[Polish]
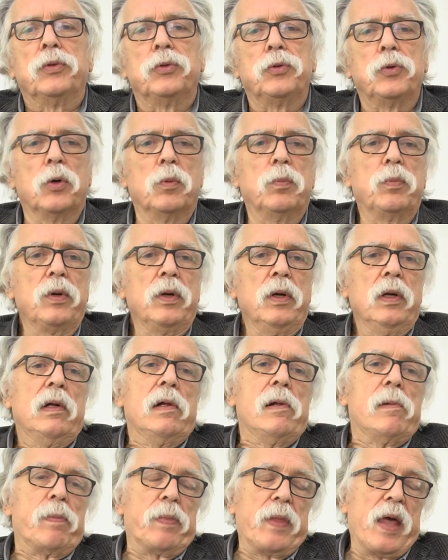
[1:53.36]
dóbr,
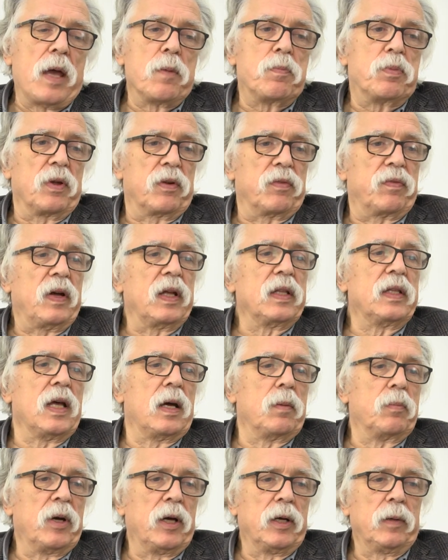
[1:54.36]
najpierw
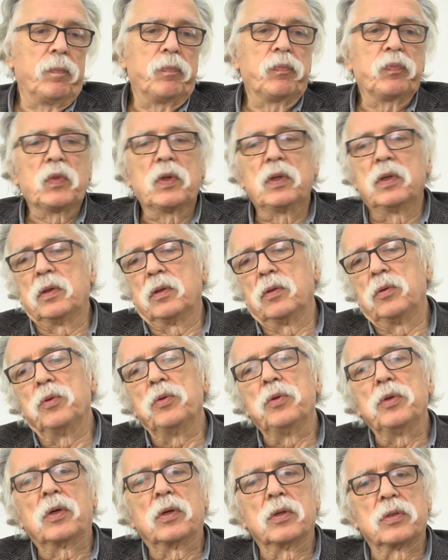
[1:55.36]
Adama e,
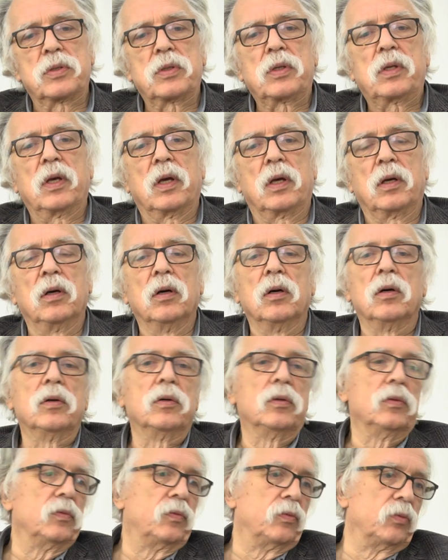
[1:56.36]
Dunikowskiego
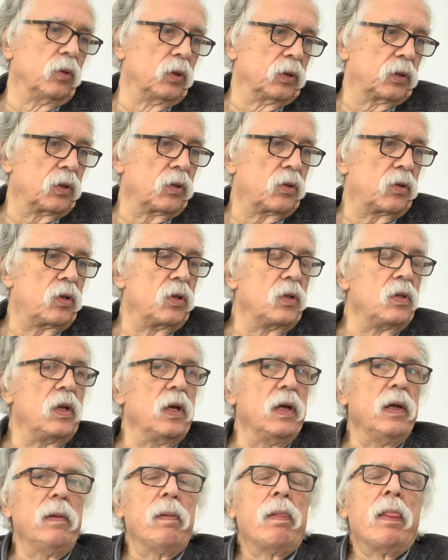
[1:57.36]
w
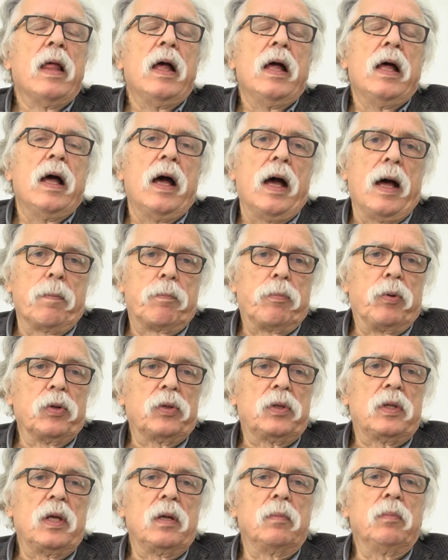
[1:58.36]
Łososinie, a
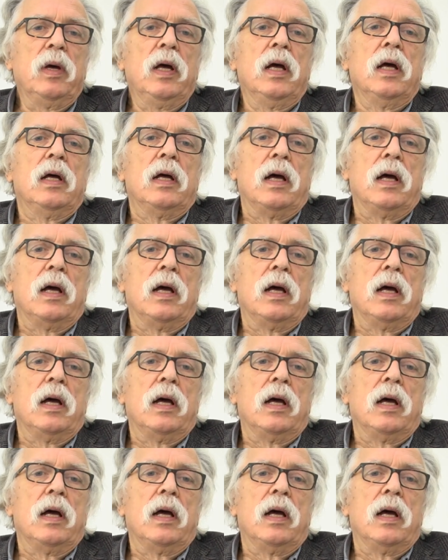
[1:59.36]
potem